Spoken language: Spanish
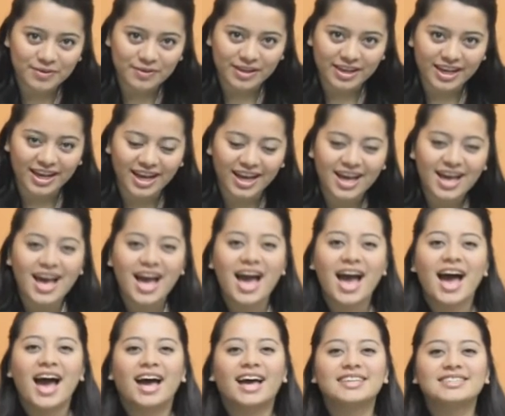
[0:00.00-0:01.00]
bíblica.
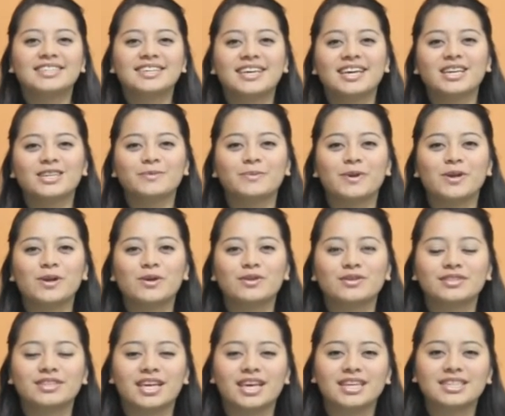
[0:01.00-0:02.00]
Así que espero
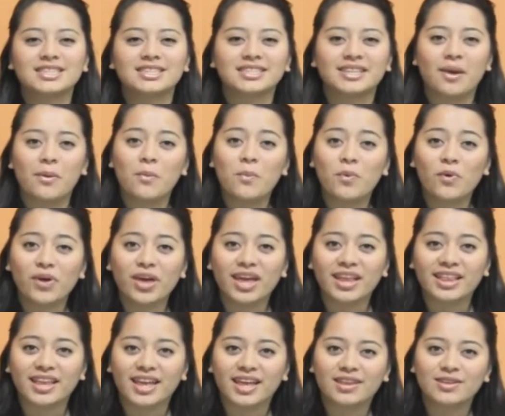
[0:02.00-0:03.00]
que ustedes estén muy
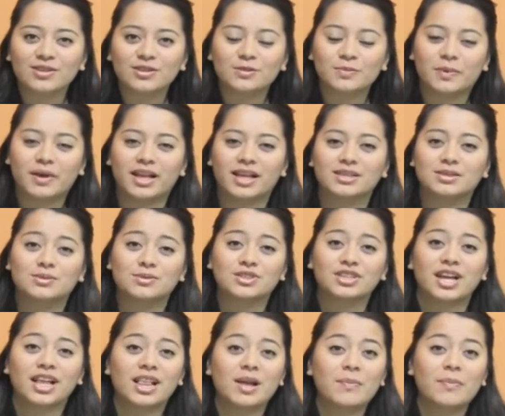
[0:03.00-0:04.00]
atentos para
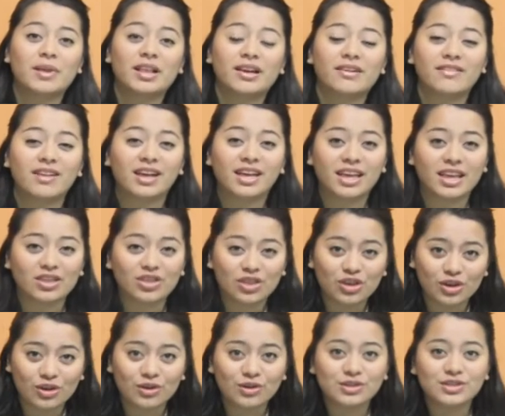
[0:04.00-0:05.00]
escuchar la palabra que
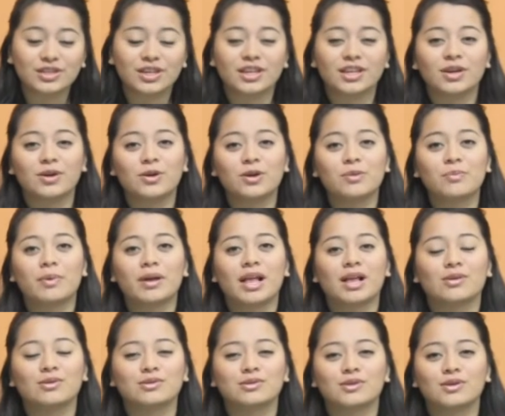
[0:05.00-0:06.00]
Dios tiene hoy
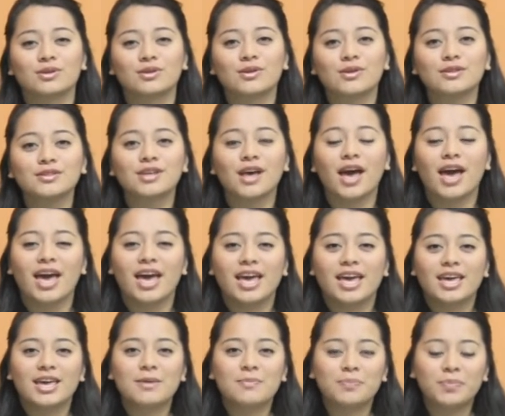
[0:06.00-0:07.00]
para nosotros.
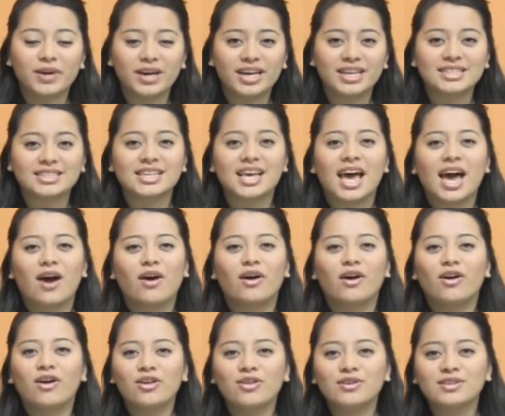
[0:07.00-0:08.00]
Y pues
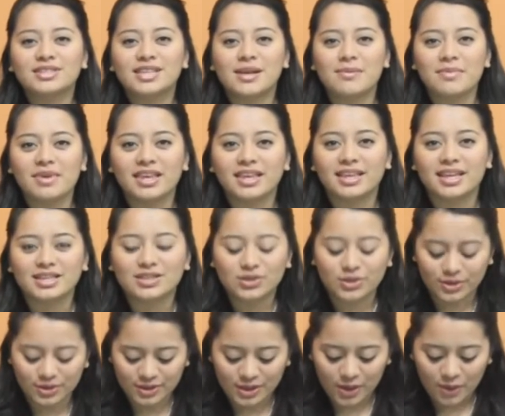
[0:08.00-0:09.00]
hoy nuestra
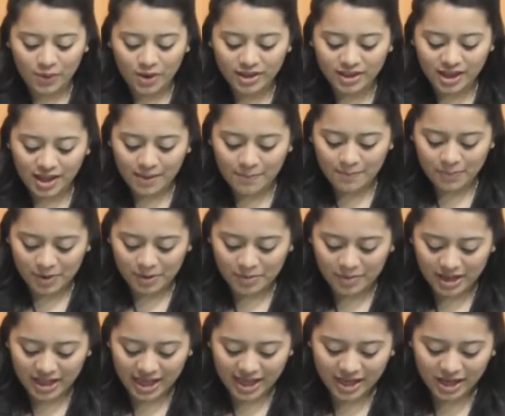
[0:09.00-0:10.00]
meditación se encuentra en
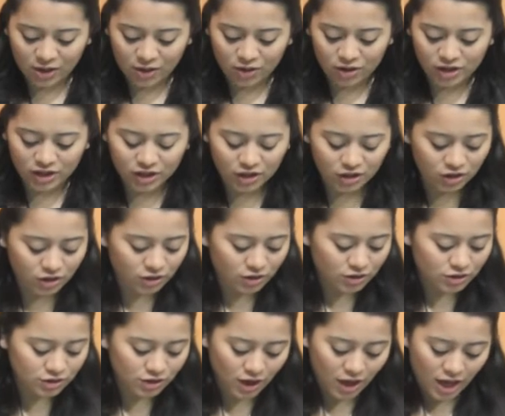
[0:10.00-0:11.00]
1 de
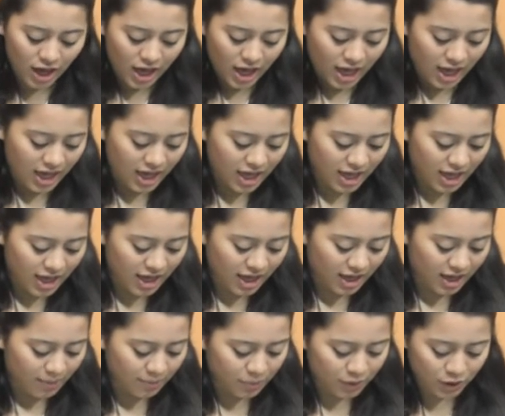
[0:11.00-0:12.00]
Corintios
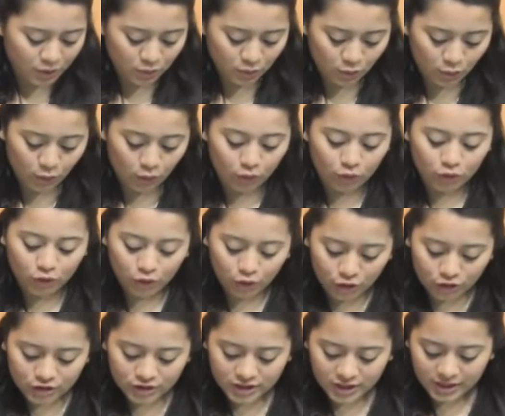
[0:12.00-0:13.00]
eh, capítulo
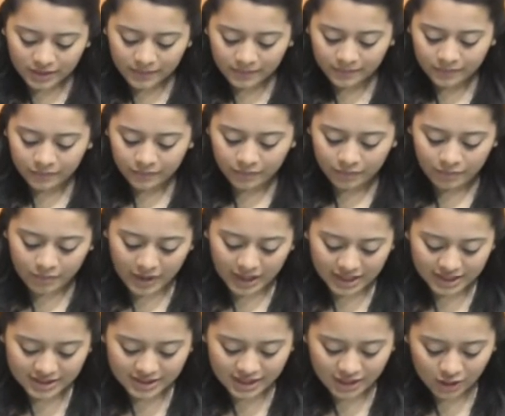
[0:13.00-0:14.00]
12,
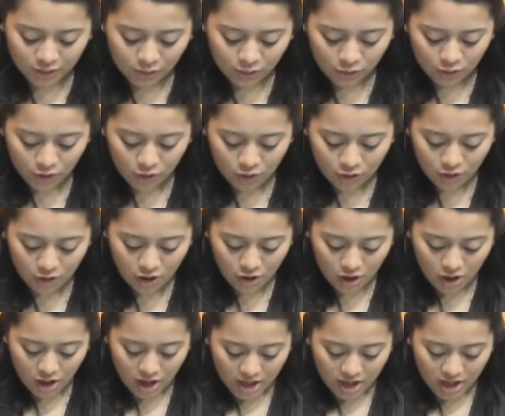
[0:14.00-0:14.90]
versículo